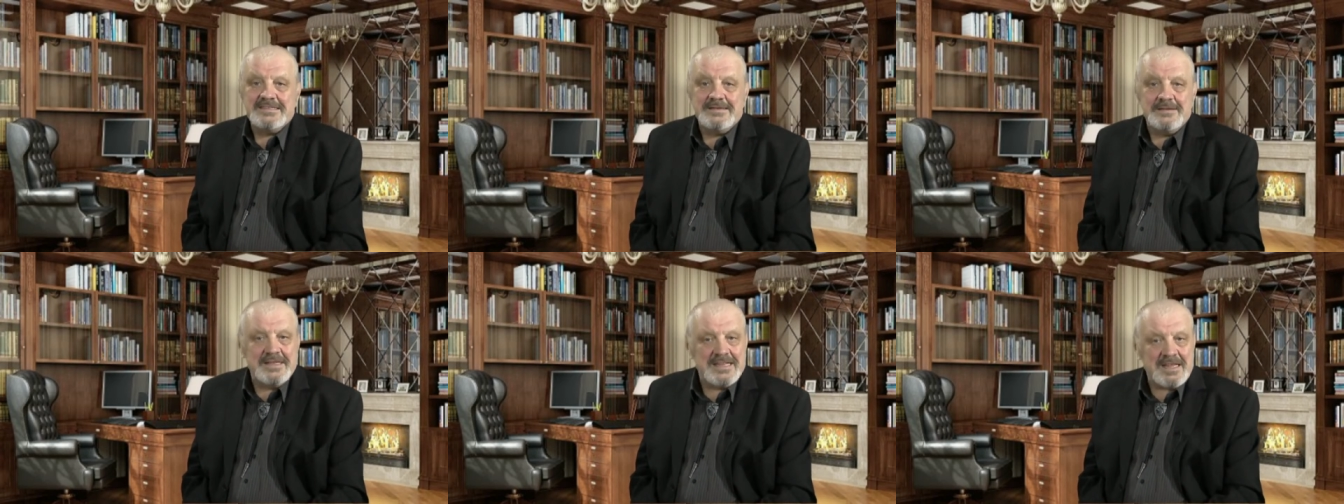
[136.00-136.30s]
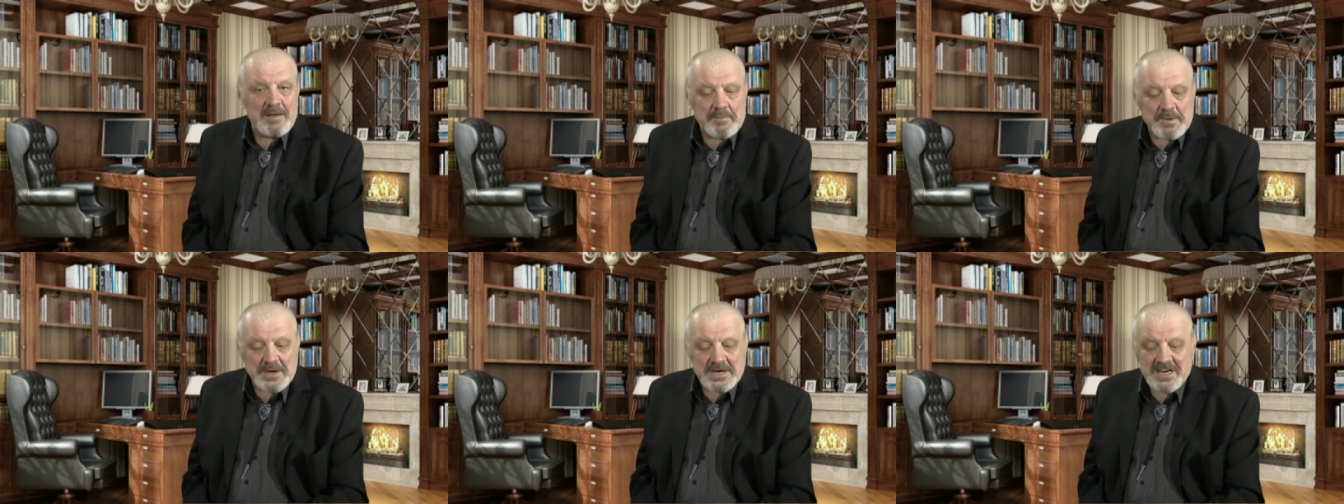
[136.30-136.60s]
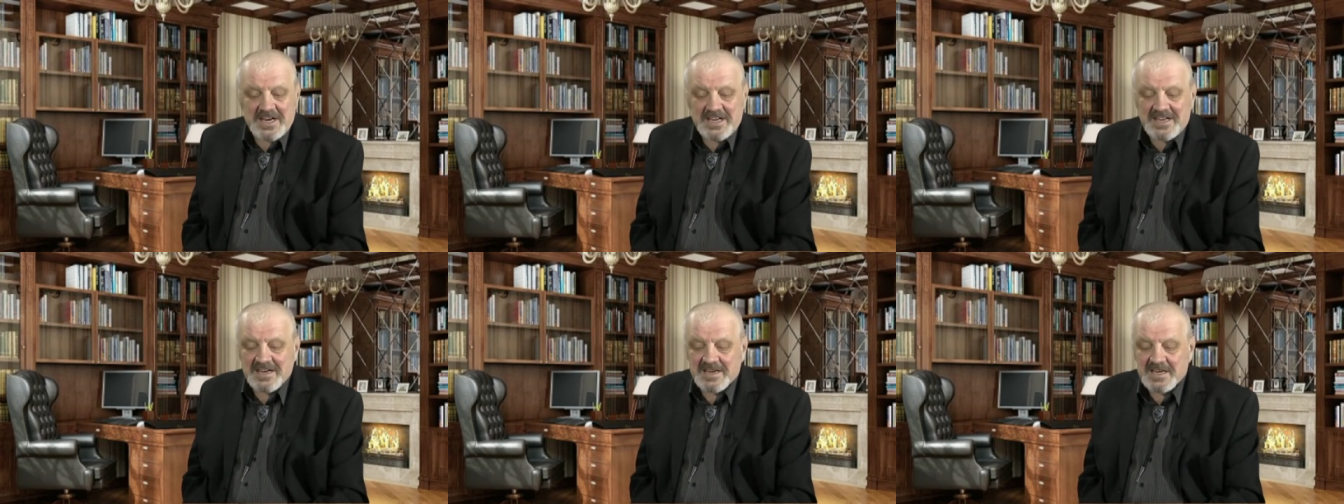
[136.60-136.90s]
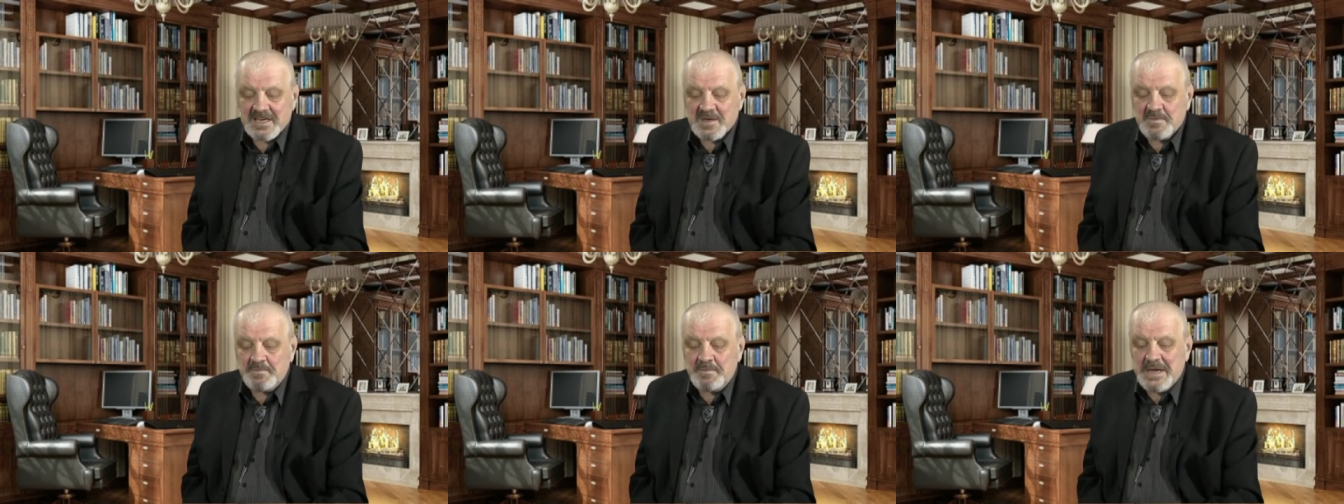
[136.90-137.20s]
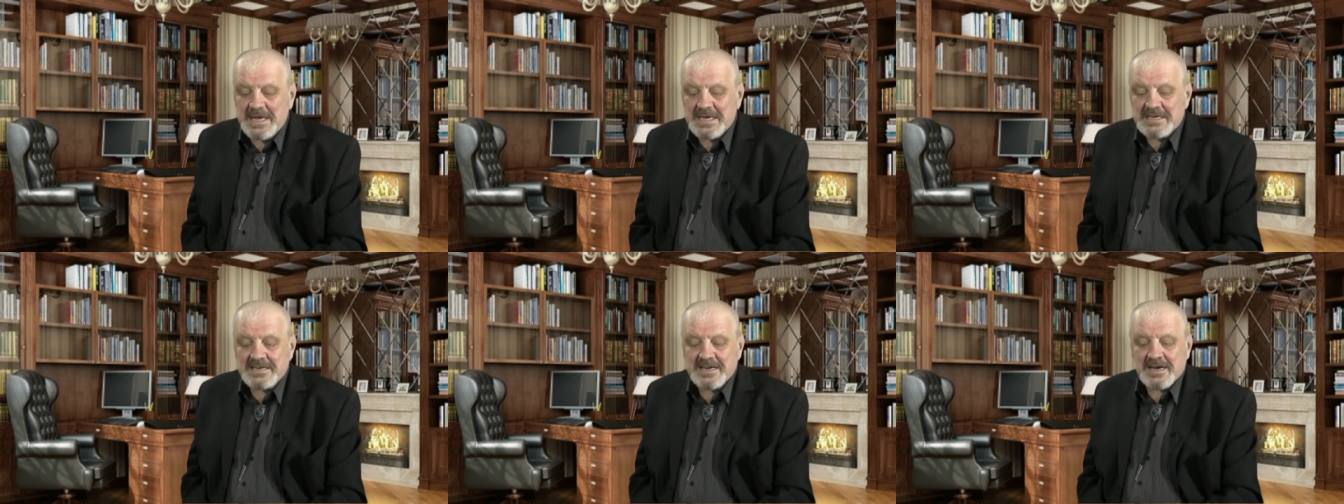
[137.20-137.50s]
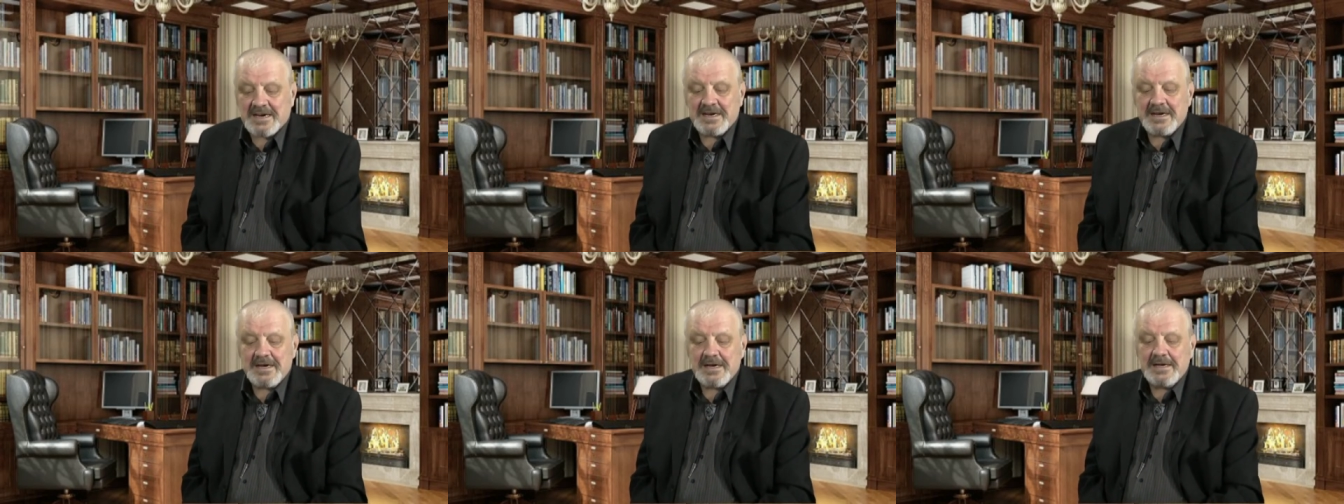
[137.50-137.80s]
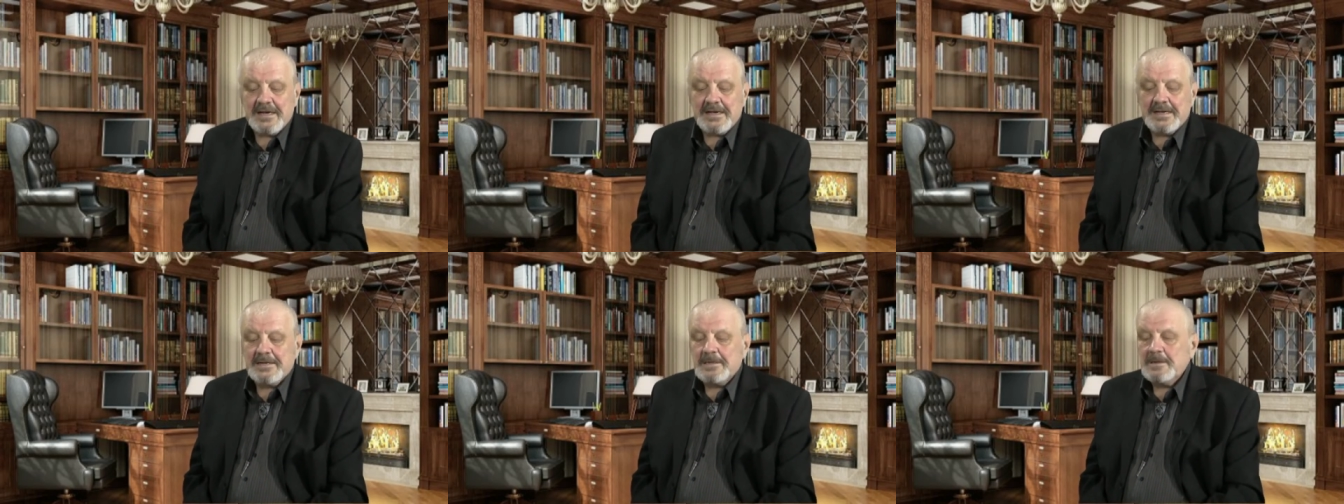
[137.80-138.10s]
Напишите список
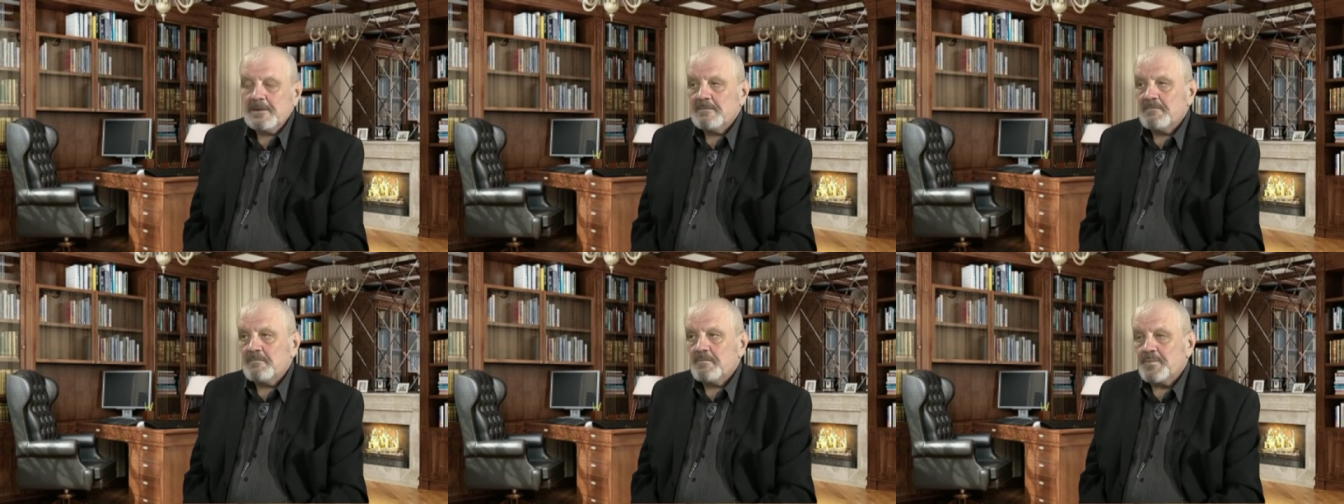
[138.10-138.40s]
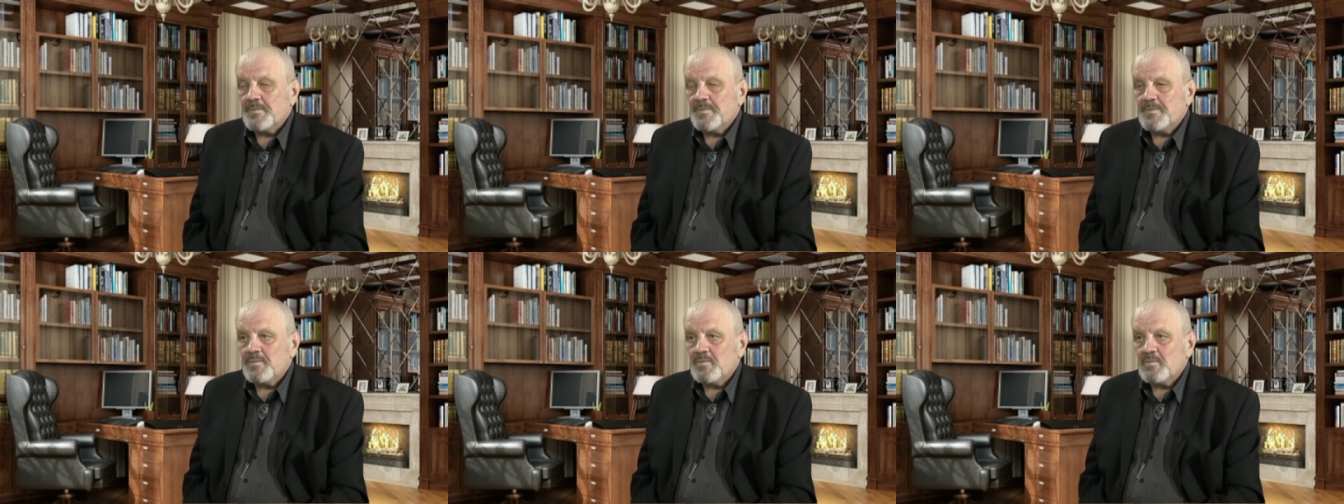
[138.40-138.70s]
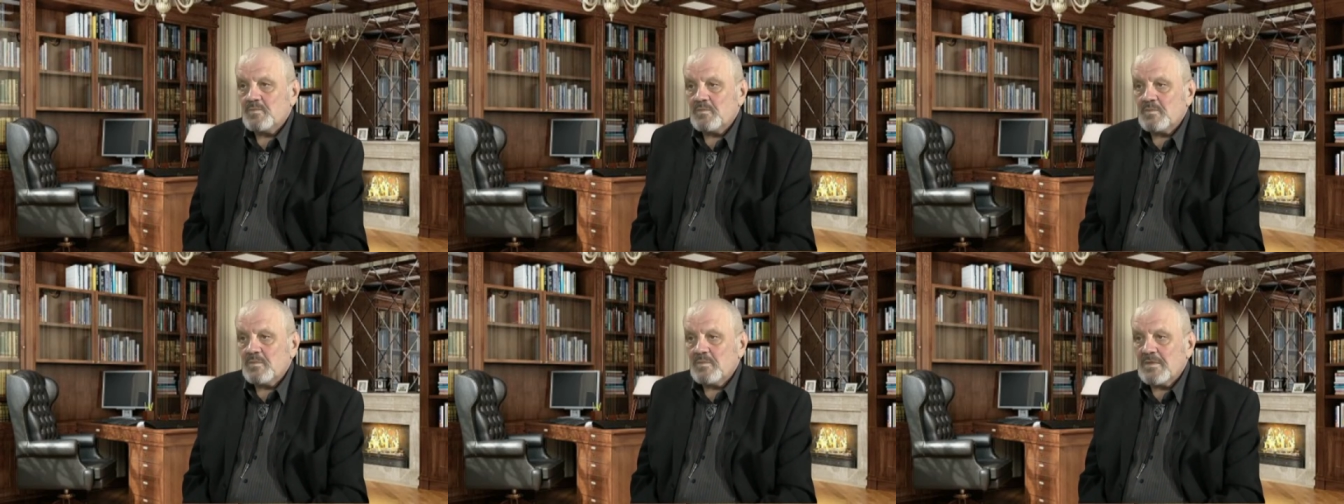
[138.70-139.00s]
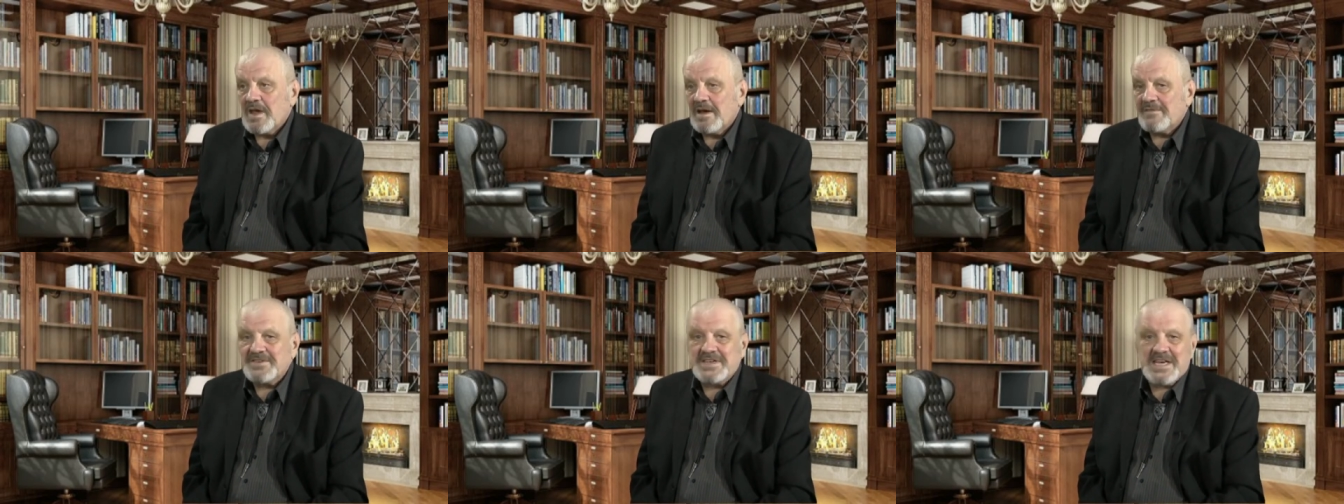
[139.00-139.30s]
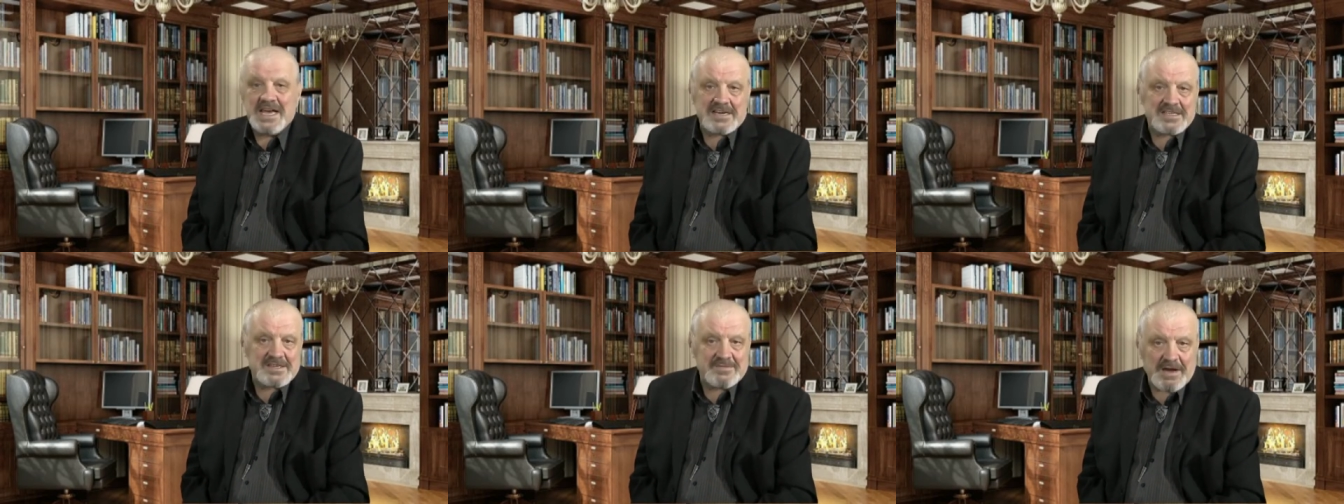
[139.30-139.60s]
всех